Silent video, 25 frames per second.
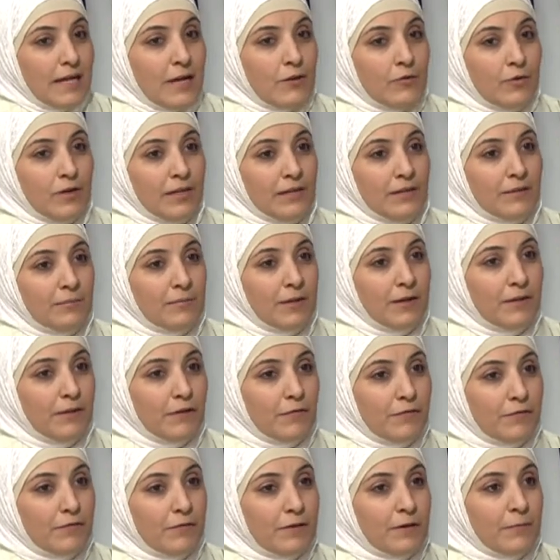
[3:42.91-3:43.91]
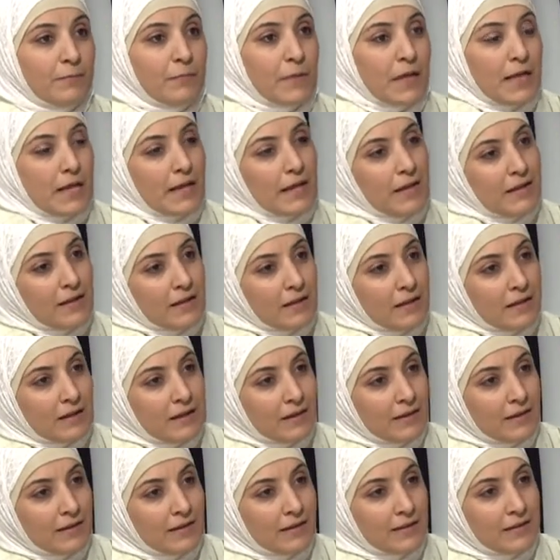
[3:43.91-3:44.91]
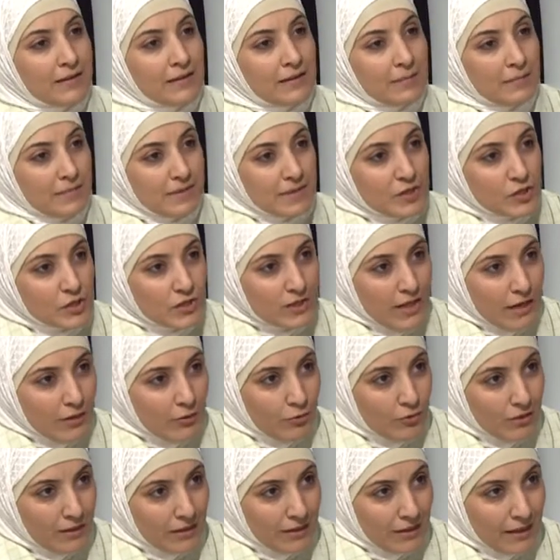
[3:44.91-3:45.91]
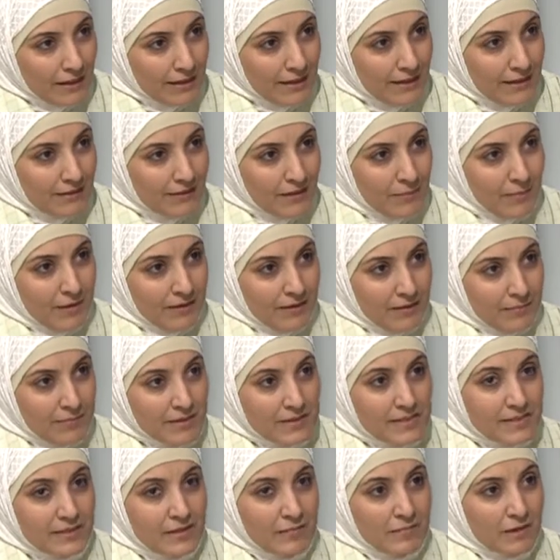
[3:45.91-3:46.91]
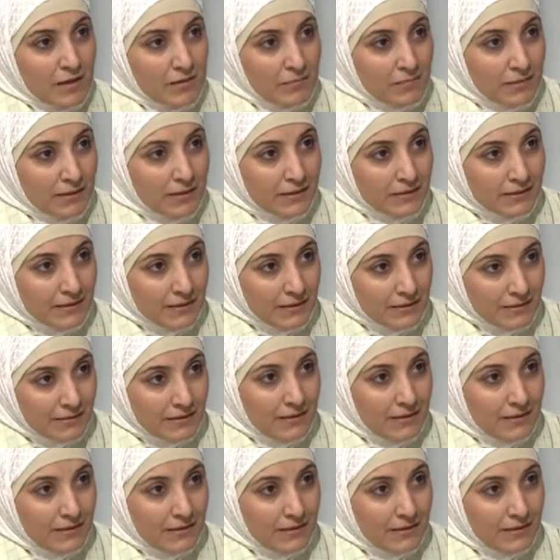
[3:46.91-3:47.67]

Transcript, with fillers: انه احنا بنعرف لما نيجي ناكل الاكل تبعنا بينزل المعده